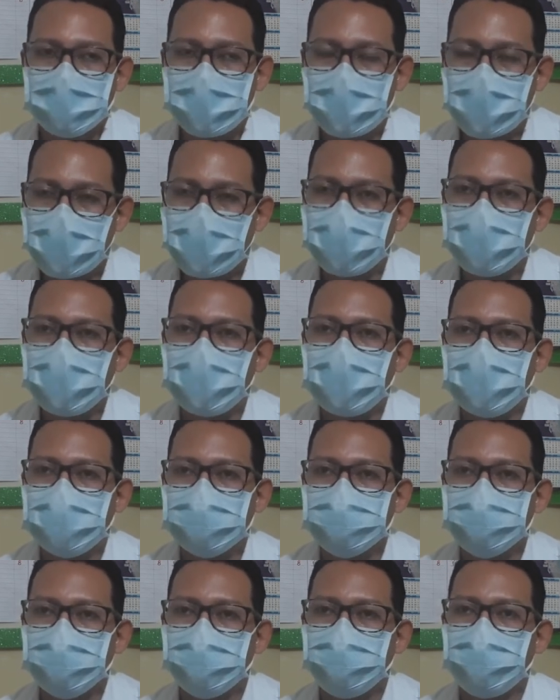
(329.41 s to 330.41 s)
cada
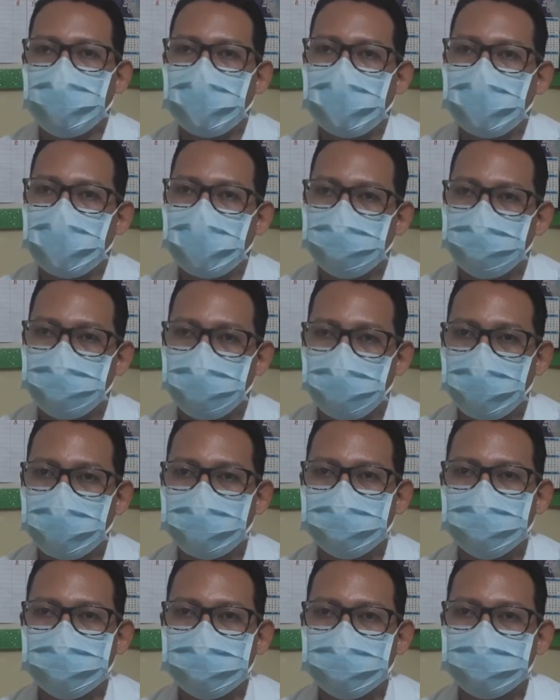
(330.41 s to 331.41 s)
año para
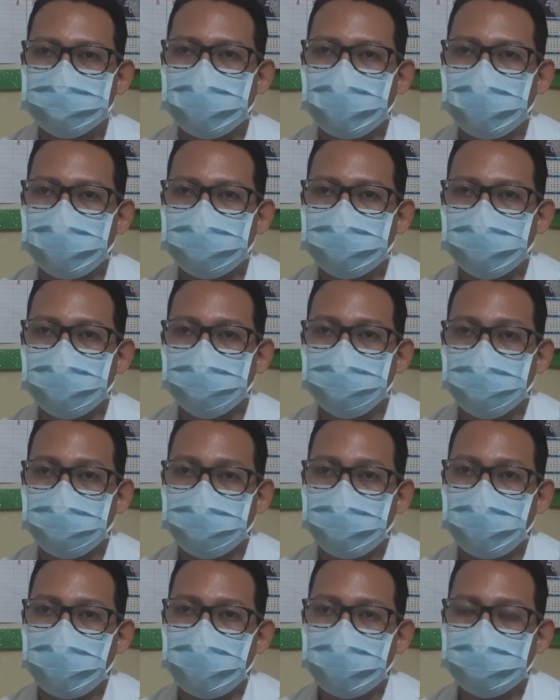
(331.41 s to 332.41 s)
poder detectar estas
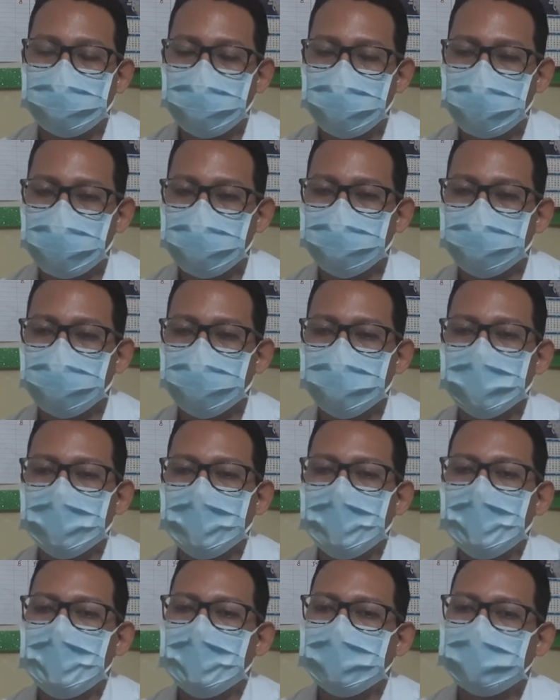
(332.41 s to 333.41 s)
enfermedades a tiempo.
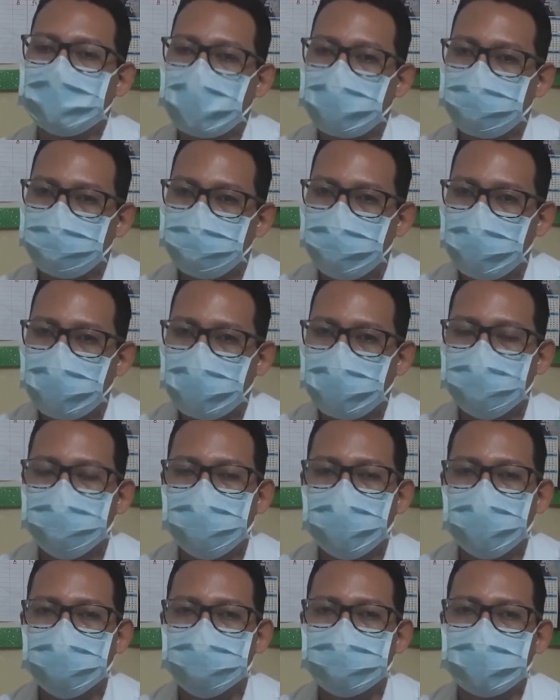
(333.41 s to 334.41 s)
También
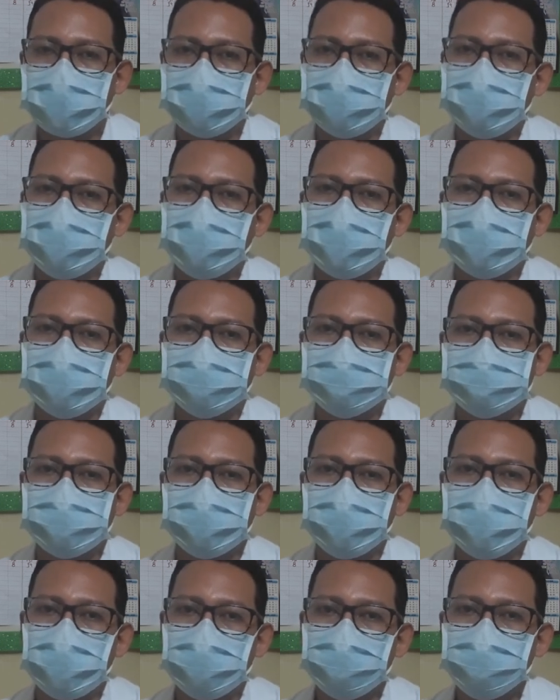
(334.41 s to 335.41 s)
me gustaría
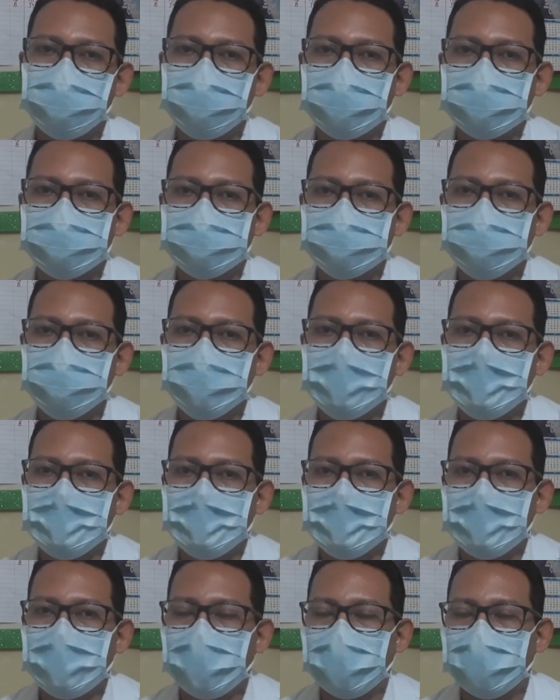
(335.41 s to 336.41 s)
hacer énfasis
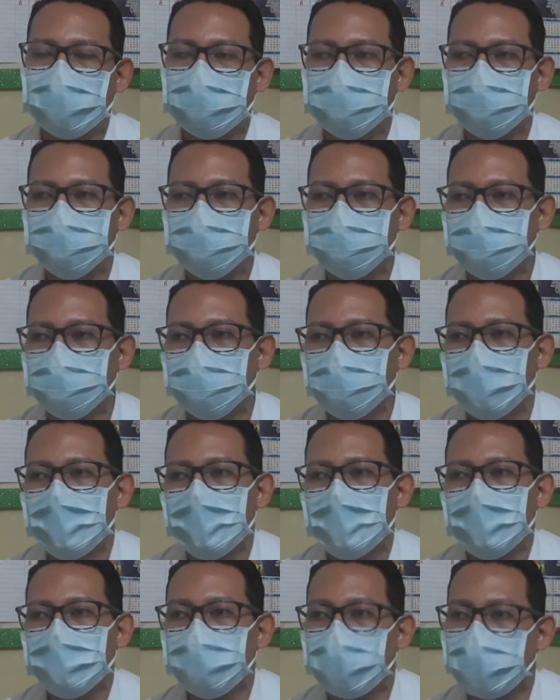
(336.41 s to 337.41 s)
en
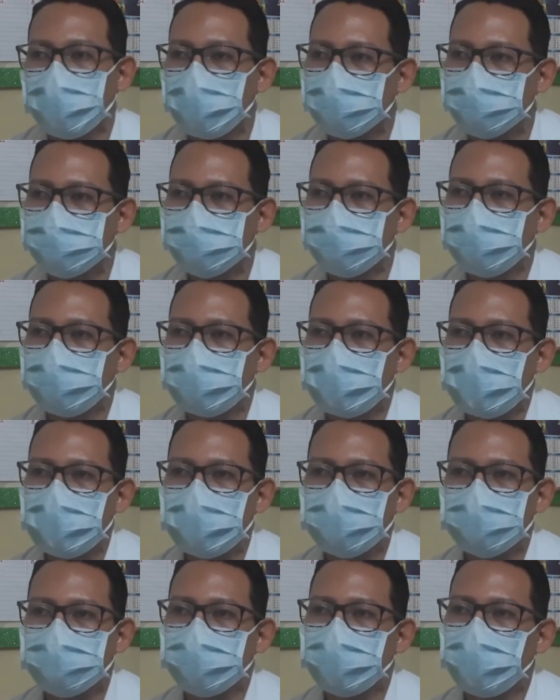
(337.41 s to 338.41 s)

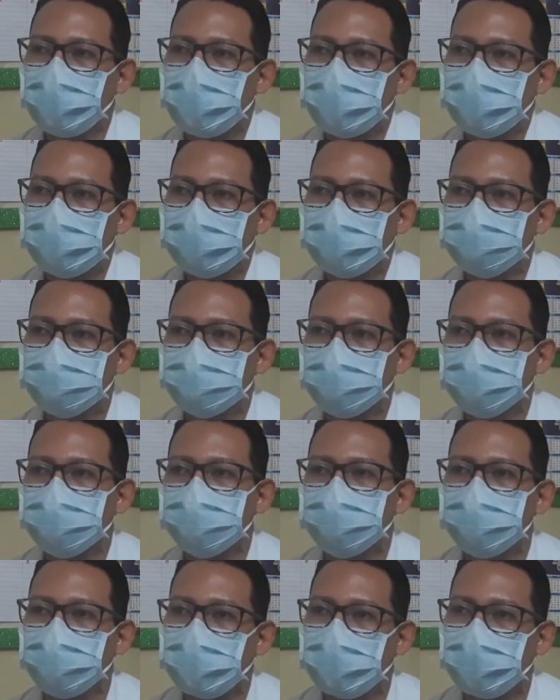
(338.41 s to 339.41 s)
promocionar todos estos
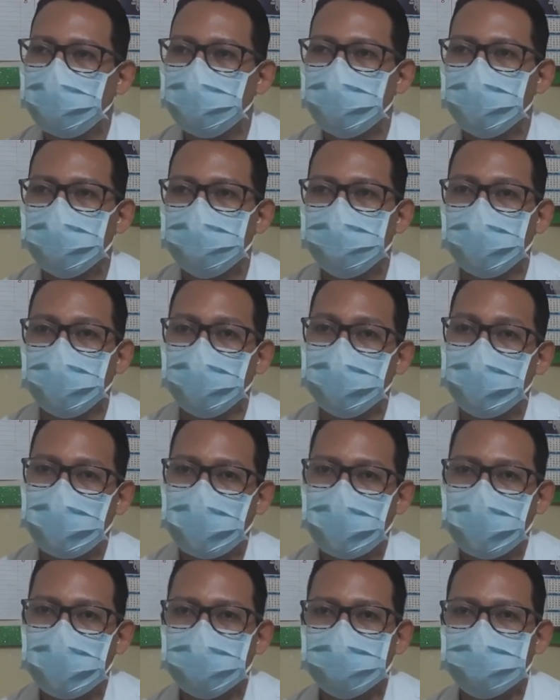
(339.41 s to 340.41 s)
nuevos
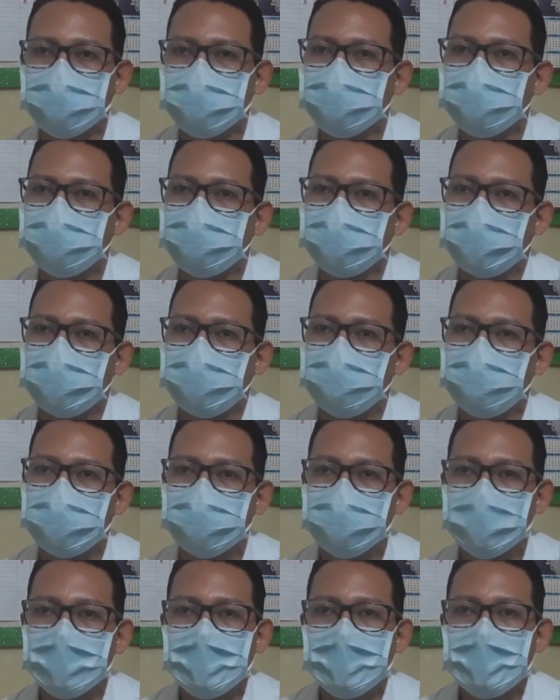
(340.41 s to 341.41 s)
proyectos,
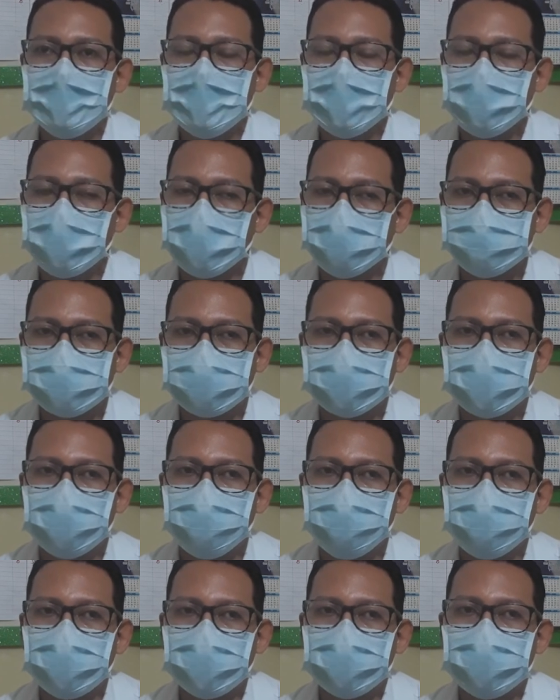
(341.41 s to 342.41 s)
nuevas cosas
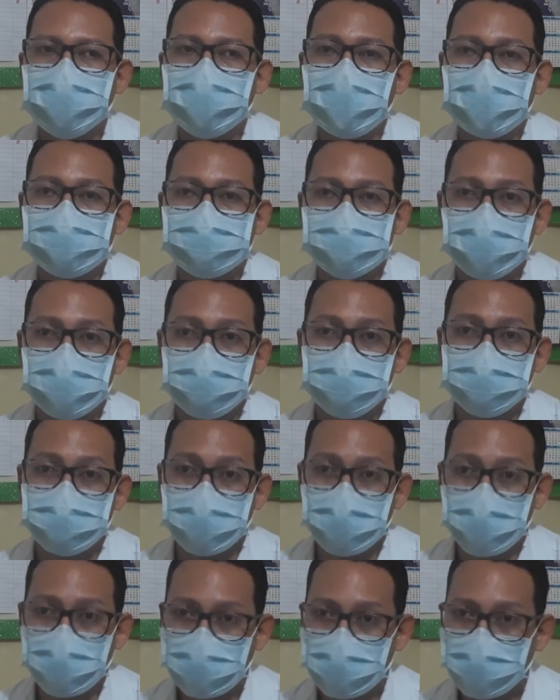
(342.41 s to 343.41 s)
que vienen gracias a
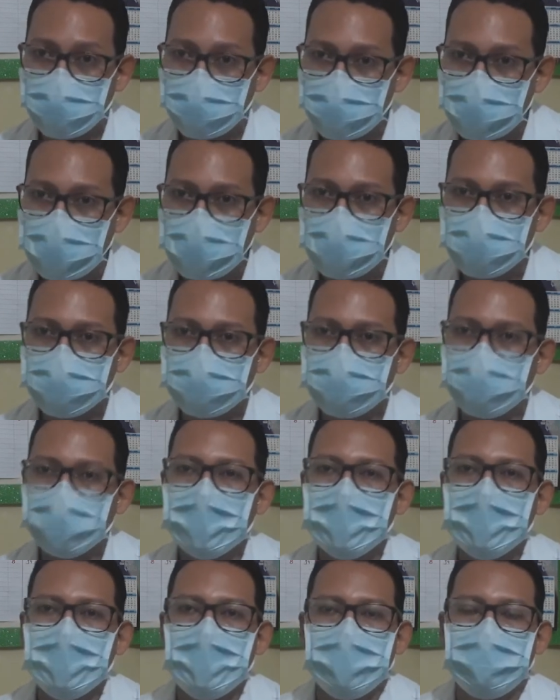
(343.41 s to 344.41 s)
nuestro buen gobierno.
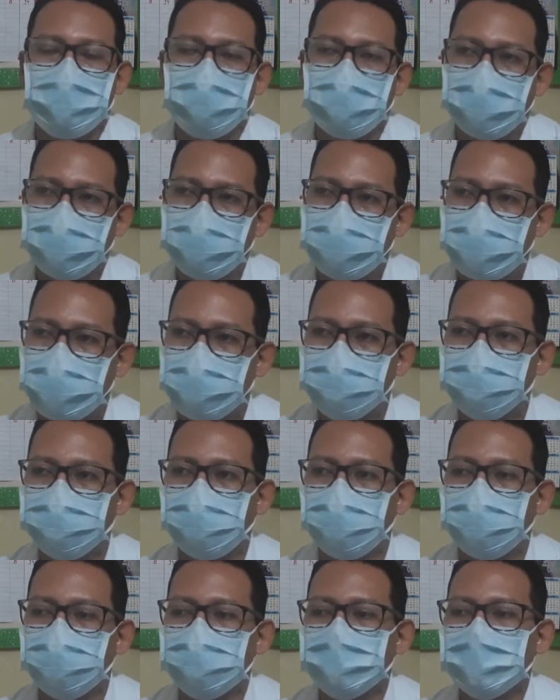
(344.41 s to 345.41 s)
Por
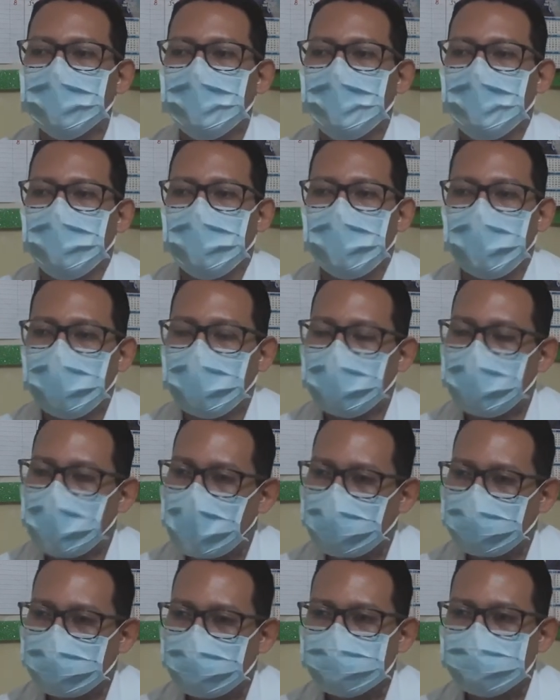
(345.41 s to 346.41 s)
ejemplo,
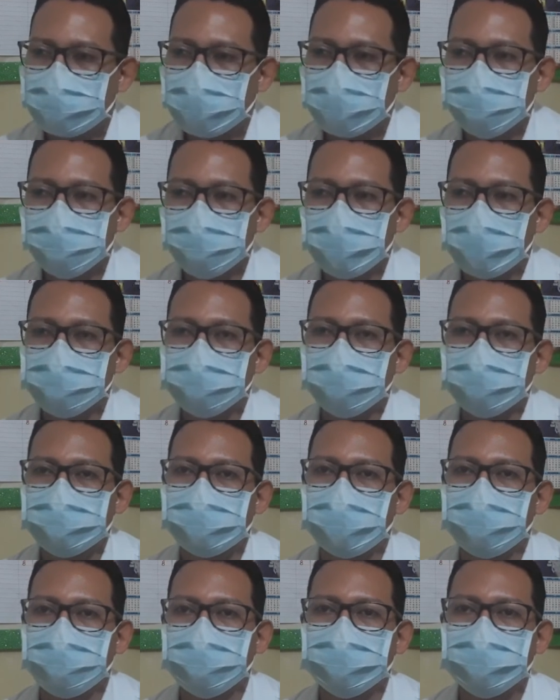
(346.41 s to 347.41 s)
aquí se hace un
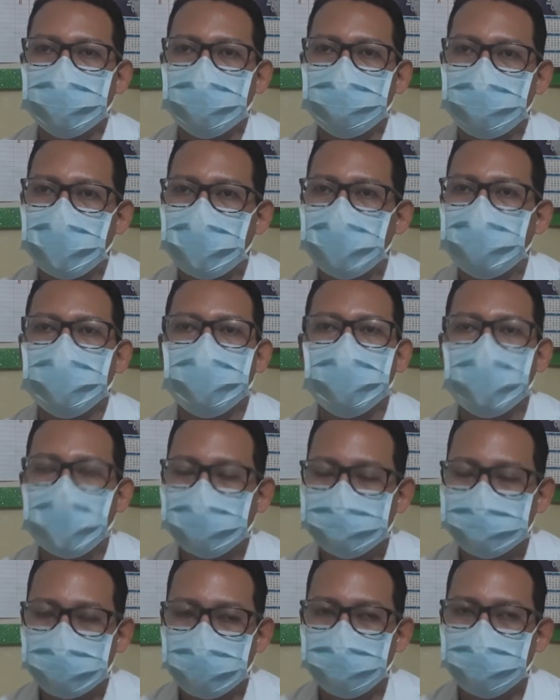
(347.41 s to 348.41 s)
autoexamen de mama, un
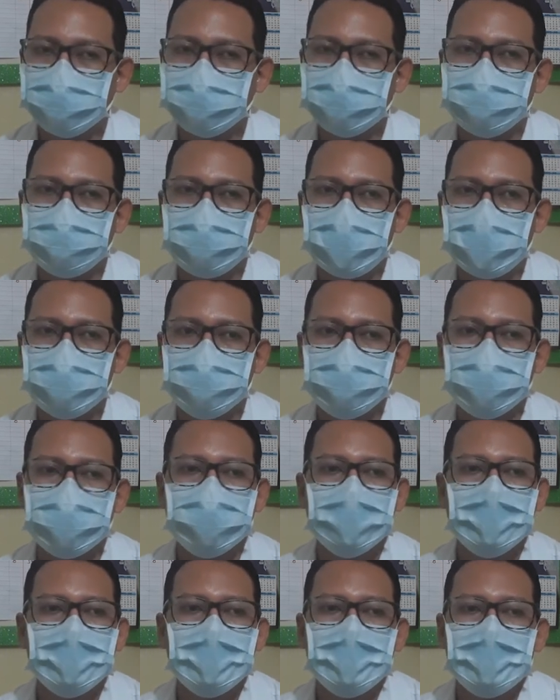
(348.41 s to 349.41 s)
examen de
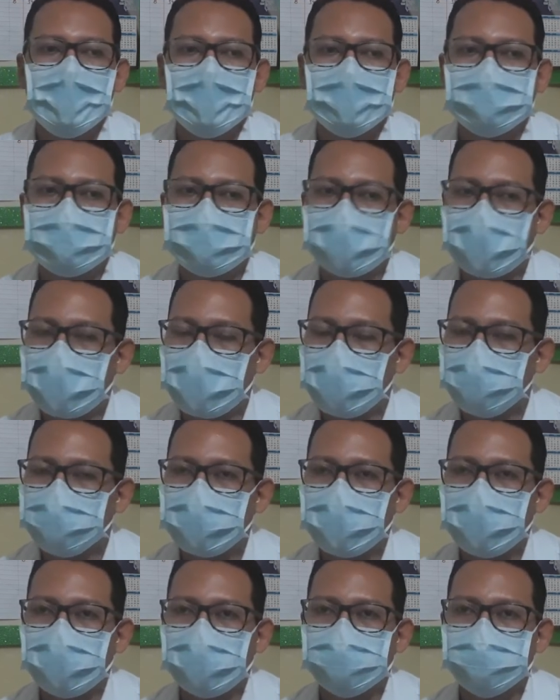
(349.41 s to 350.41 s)
mama, sale
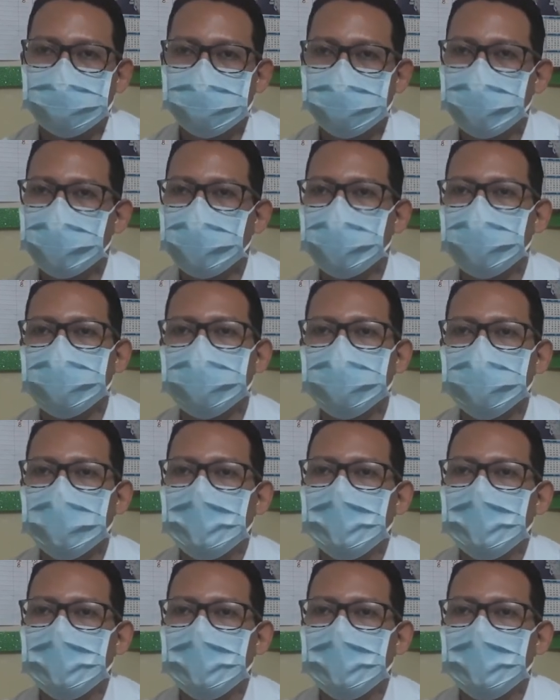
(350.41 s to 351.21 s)
una lesión,